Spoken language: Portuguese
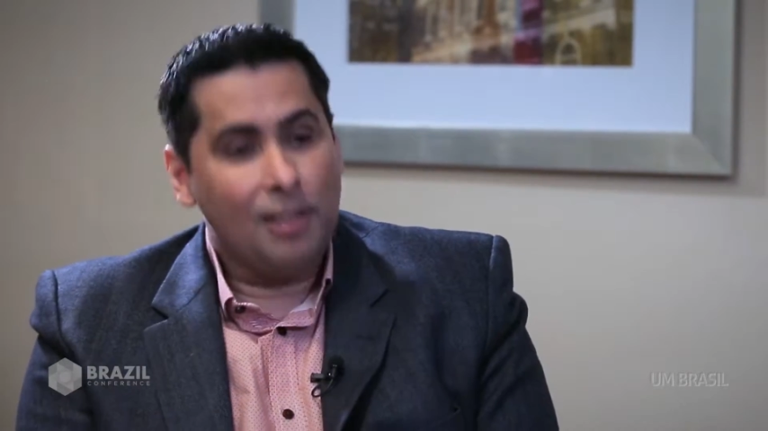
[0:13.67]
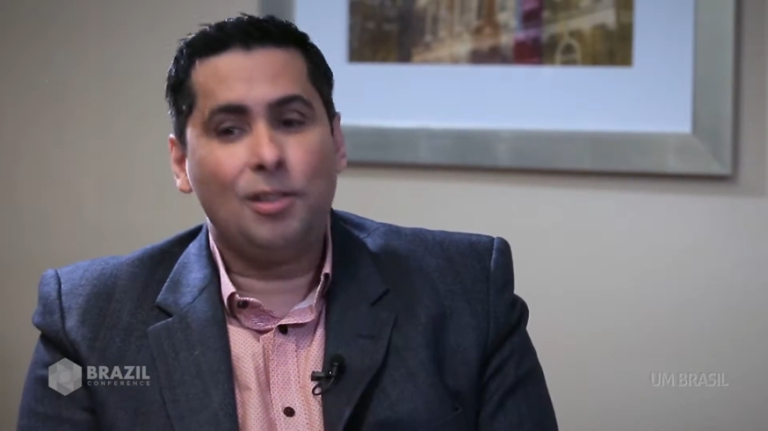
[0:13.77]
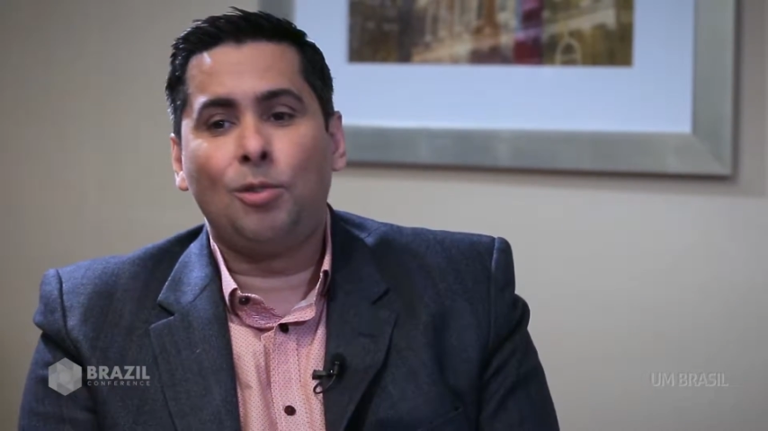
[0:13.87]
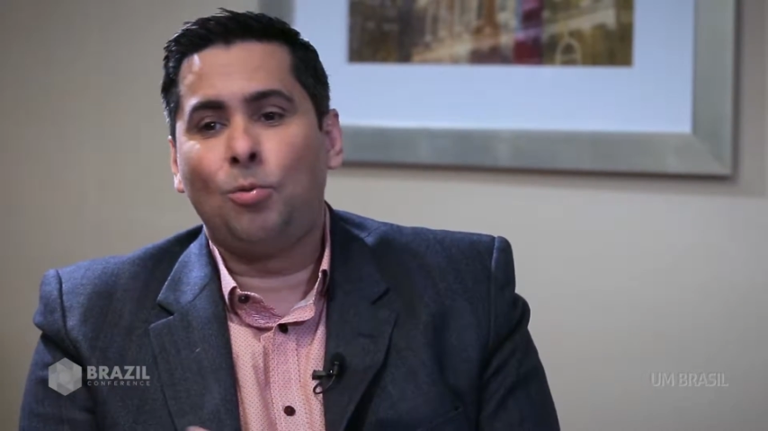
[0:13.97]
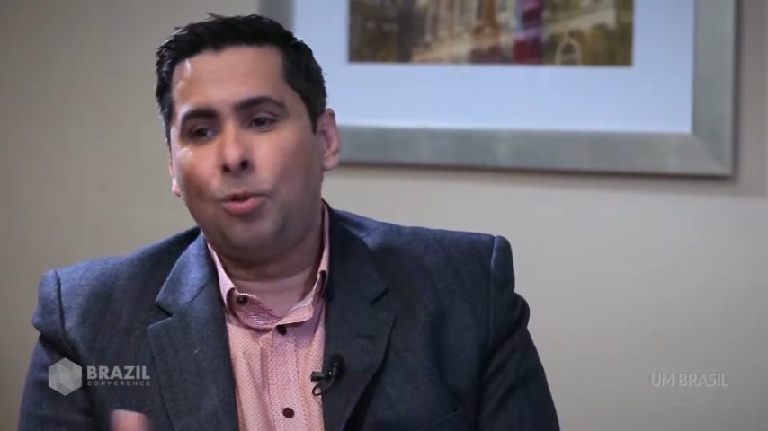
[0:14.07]

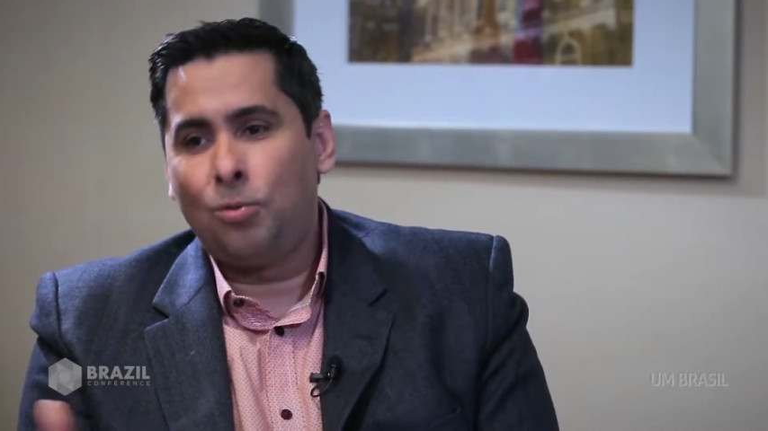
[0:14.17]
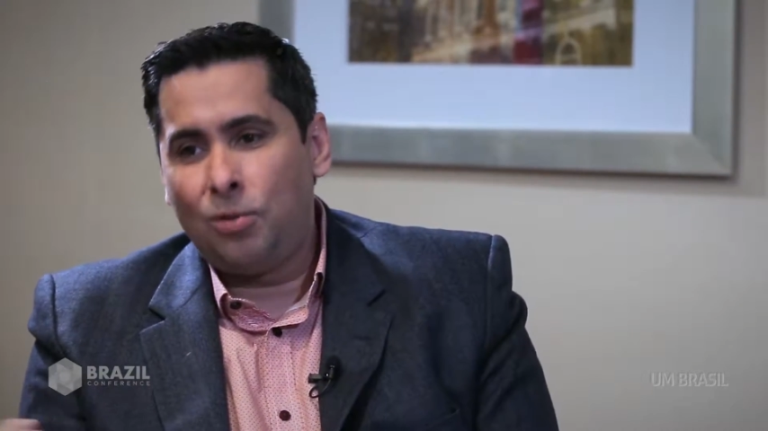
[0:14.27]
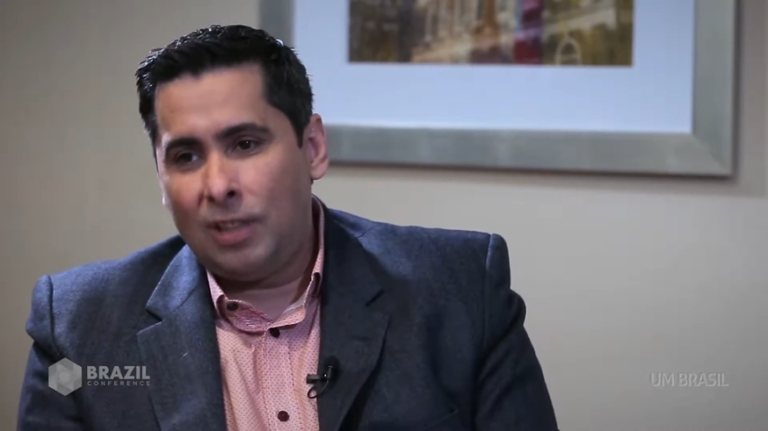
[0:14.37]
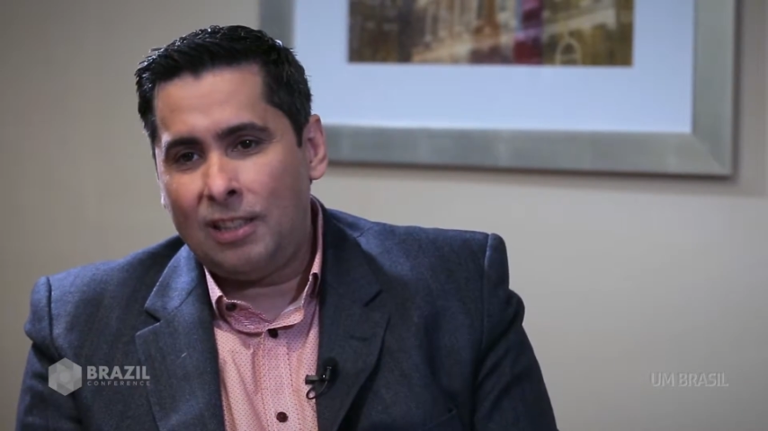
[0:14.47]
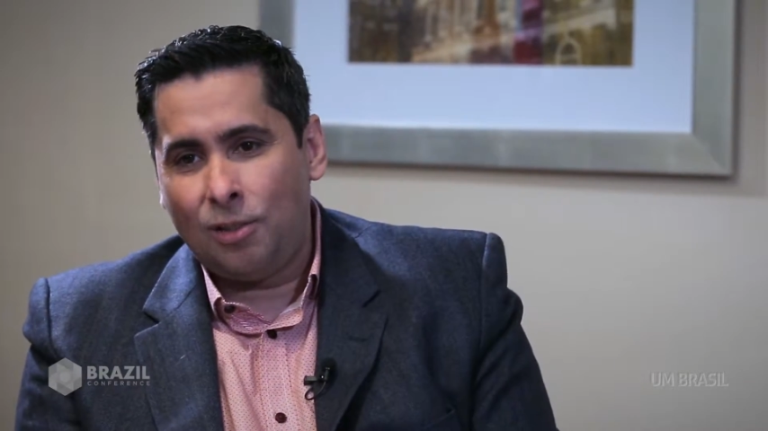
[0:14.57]
de
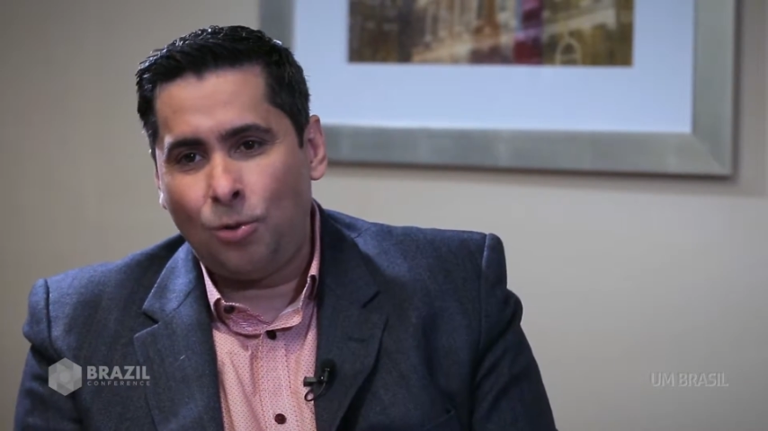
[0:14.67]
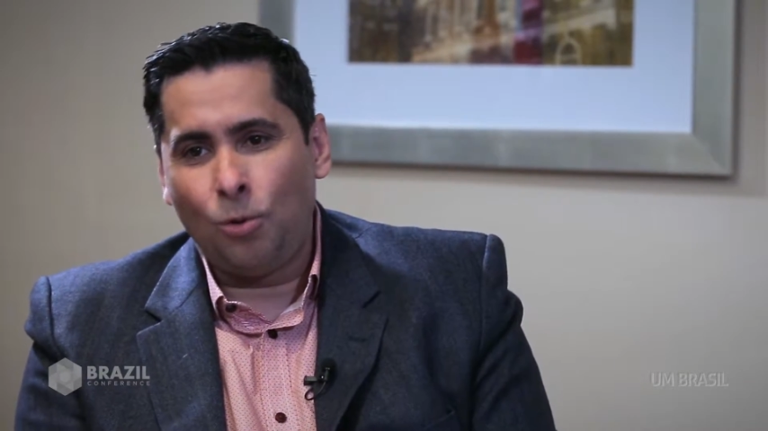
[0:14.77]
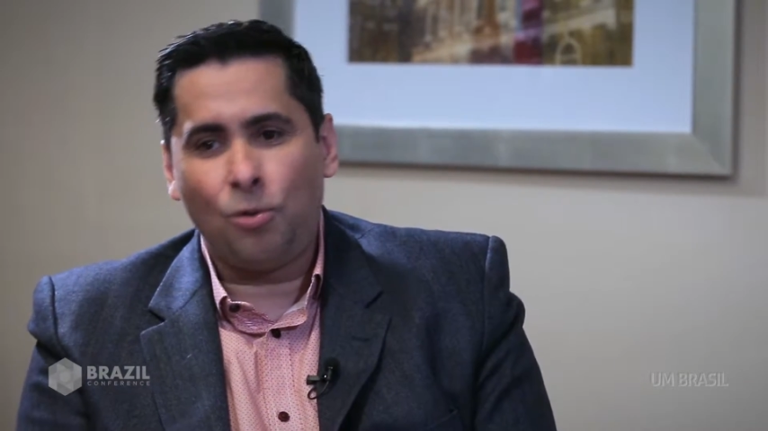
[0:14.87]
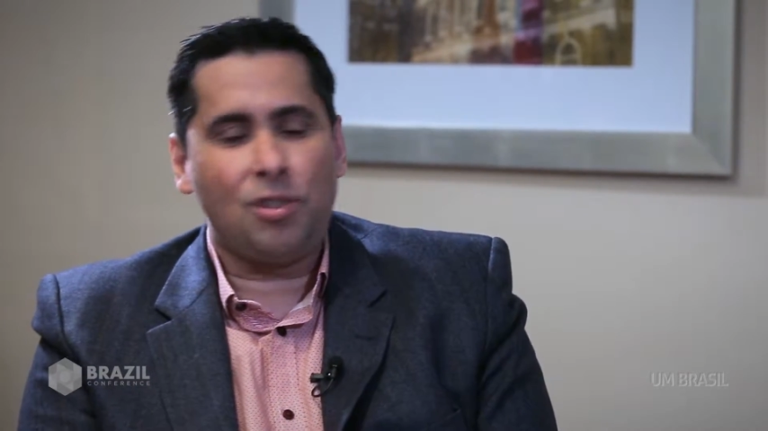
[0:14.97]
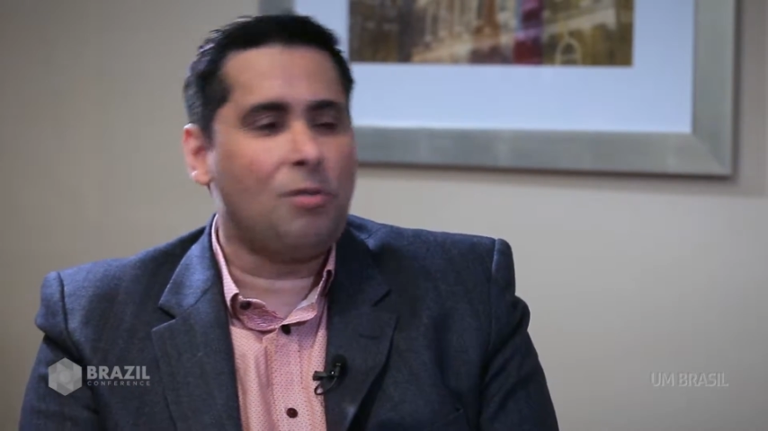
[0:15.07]
todos esses
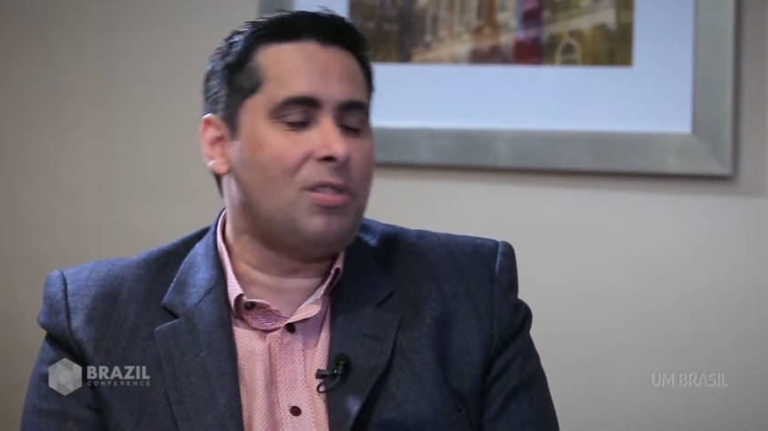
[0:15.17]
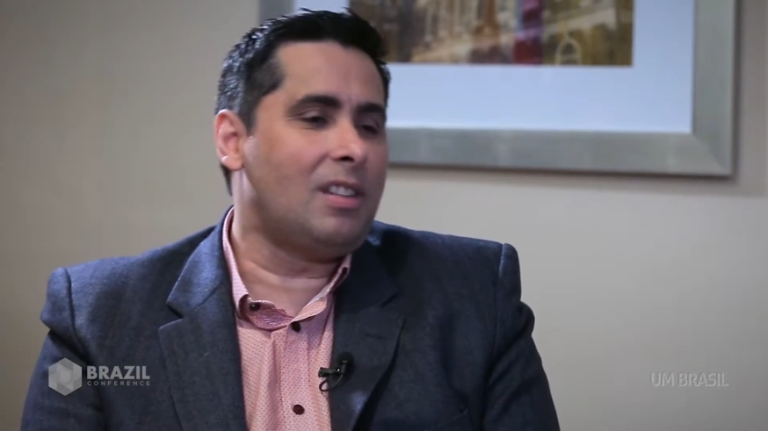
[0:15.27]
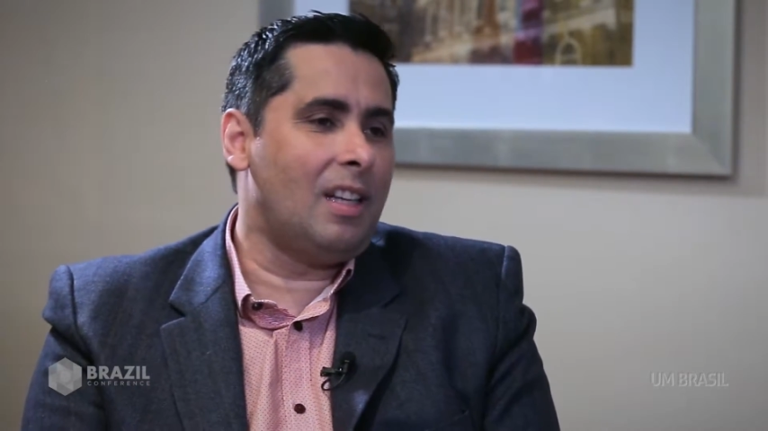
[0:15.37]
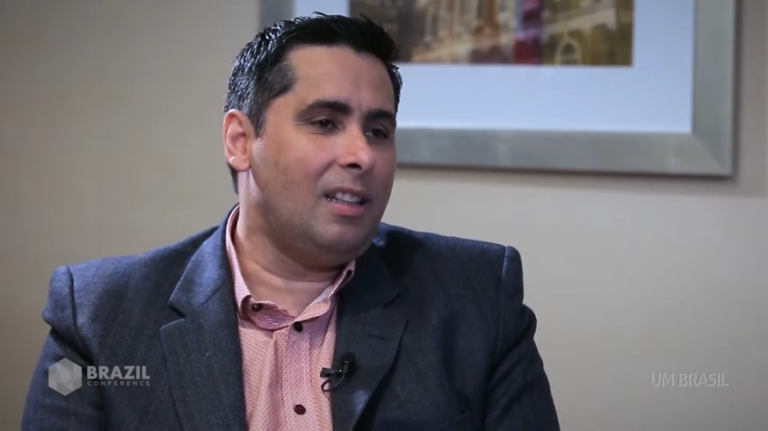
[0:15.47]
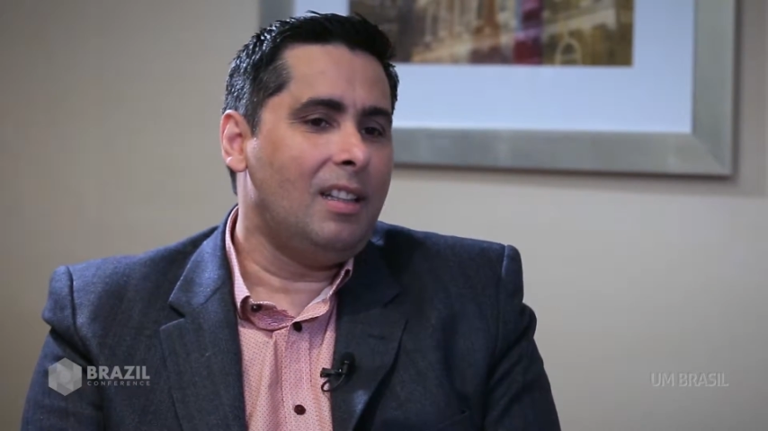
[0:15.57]
outros que eu
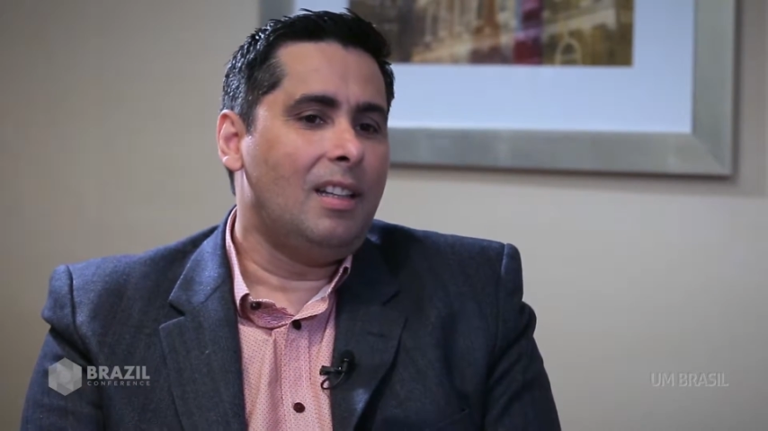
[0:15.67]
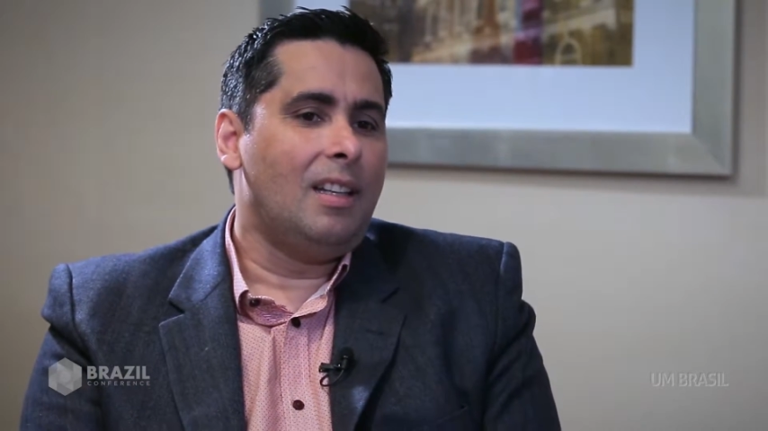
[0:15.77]
citei,